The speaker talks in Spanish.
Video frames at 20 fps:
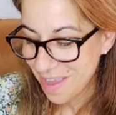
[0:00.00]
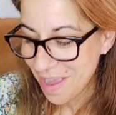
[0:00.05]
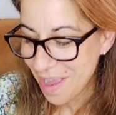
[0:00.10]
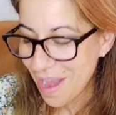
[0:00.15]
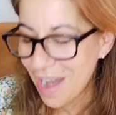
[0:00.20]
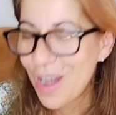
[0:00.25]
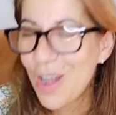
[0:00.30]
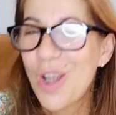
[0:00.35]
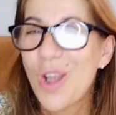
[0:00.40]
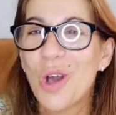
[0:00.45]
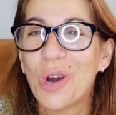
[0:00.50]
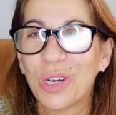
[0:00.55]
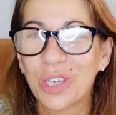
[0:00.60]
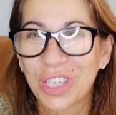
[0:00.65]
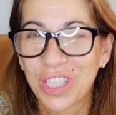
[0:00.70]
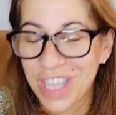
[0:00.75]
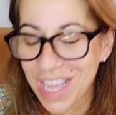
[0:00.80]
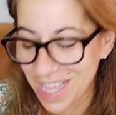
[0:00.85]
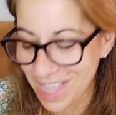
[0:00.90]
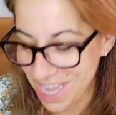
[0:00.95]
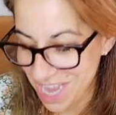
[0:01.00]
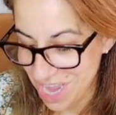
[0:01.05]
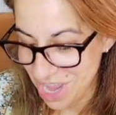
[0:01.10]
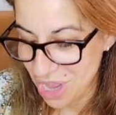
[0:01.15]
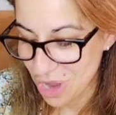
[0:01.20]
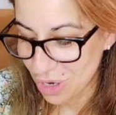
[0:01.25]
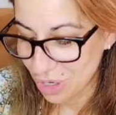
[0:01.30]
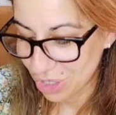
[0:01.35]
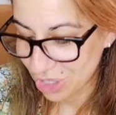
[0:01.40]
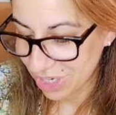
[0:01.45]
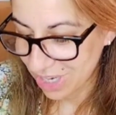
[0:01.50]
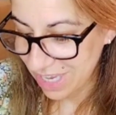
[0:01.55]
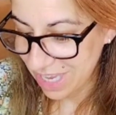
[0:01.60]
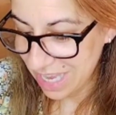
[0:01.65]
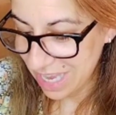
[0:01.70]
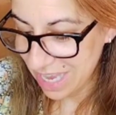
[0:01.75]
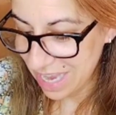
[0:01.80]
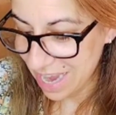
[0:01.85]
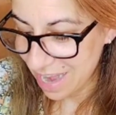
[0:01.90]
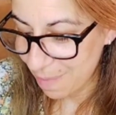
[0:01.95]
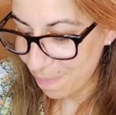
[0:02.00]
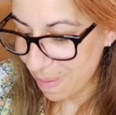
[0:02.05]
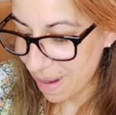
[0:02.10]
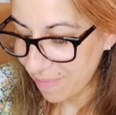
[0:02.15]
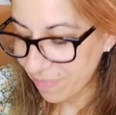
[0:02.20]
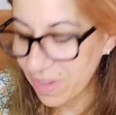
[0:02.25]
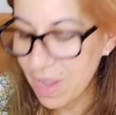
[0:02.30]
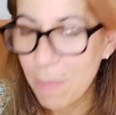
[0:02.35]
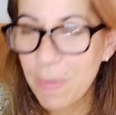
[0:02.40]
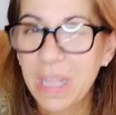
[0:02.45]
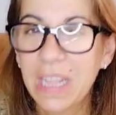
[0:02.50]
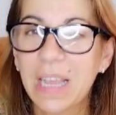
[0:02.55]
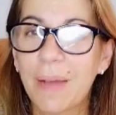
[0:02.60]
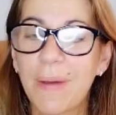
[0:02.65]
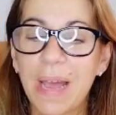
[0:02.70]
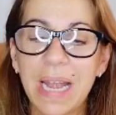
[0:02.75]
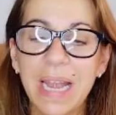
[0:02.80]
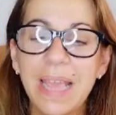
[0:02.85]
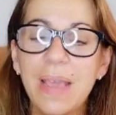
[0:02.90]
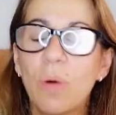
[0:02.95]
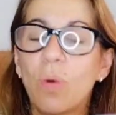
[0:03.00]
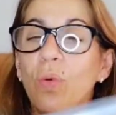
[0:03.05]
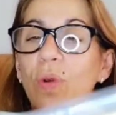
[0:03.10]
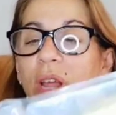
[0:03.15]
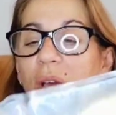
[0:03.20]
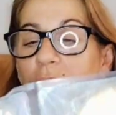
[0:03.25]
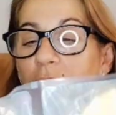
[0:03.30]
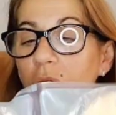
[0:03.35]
los dedillos. Y el pan de pita vale un euro